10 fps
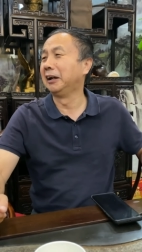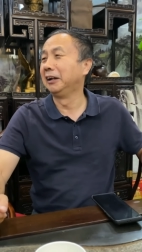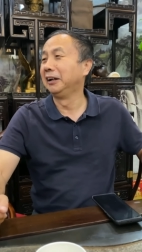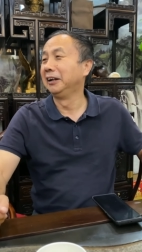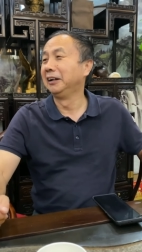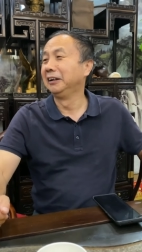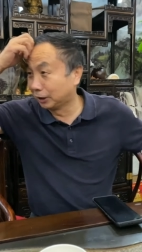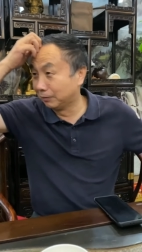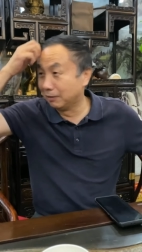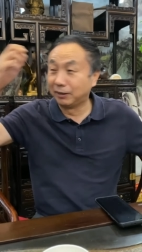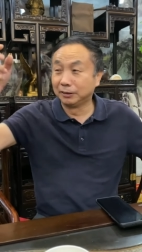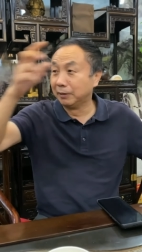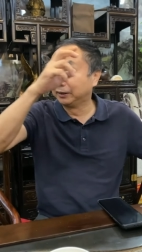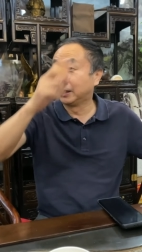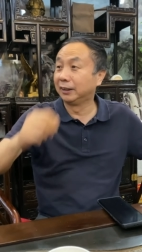对对对，想办法就
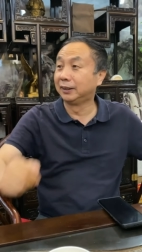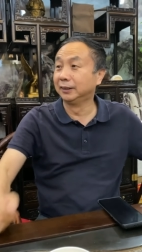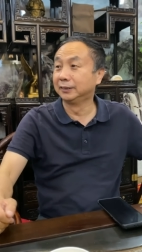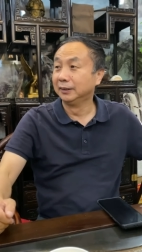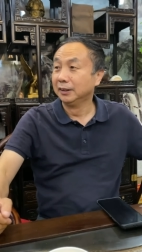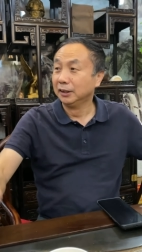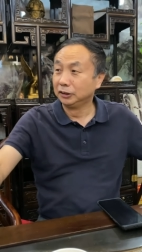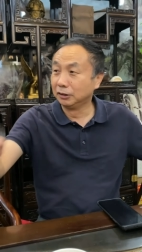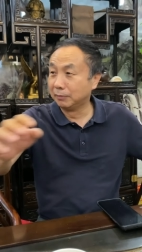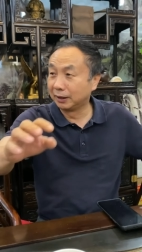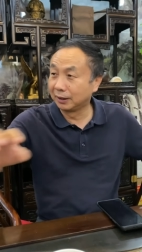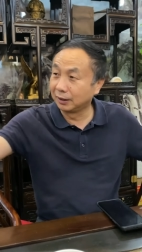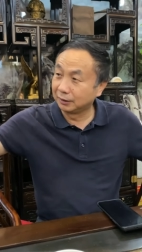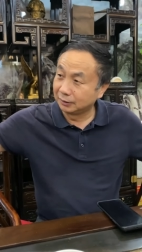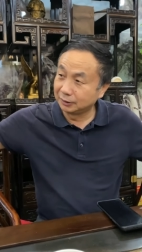买他的鸽子，就买
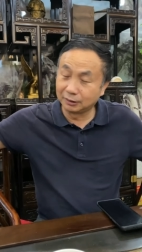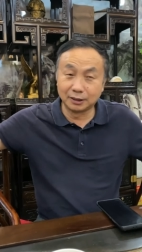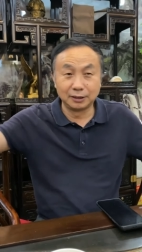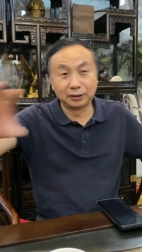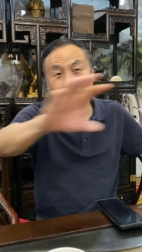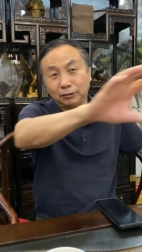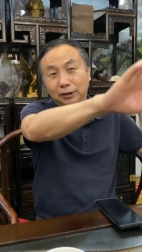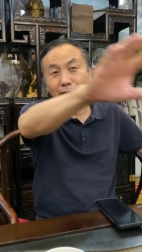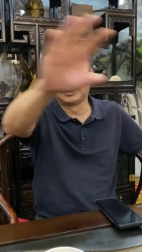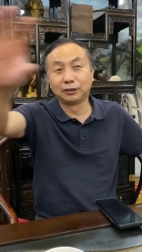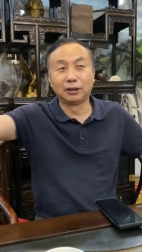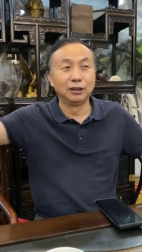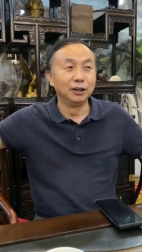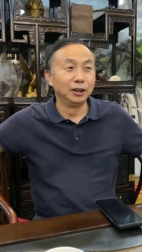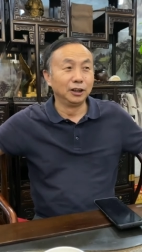他叫他挑挑挑挑
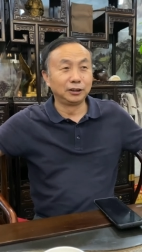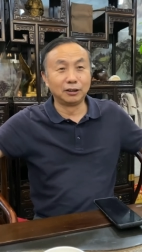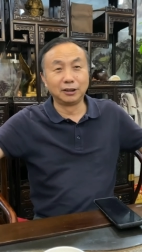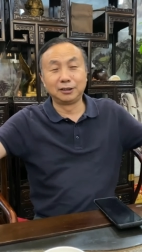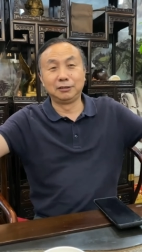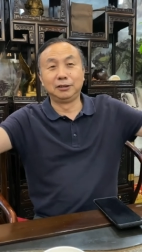挑了。